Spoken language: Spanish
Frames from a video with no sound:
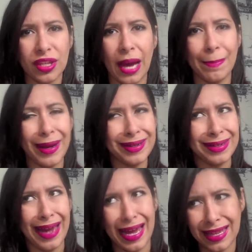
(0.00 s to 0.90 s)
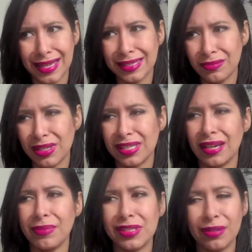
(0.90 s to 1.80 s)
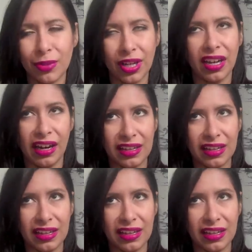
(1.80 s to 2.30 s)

tapan nada, se me hacía más como que,